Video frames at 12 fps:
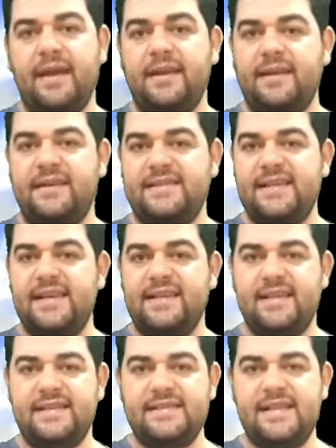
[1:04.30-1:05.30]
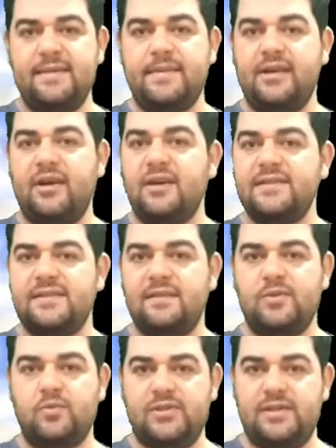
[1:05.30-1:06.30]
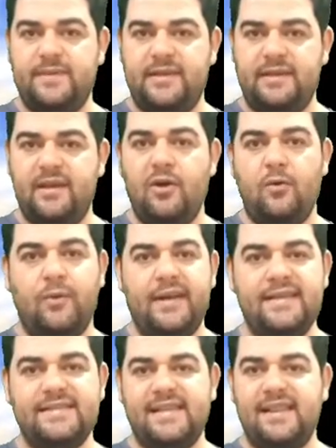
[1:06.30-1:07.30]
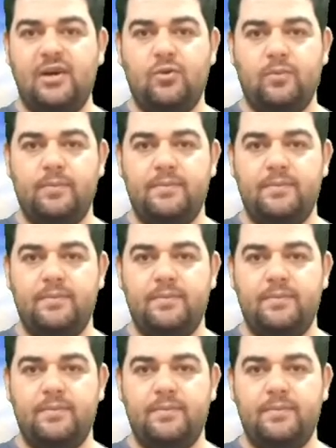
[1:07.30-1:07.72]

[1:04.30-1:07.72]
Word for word: أن رسالة الإسلام هي خاصة بالمسلمين وليست لهم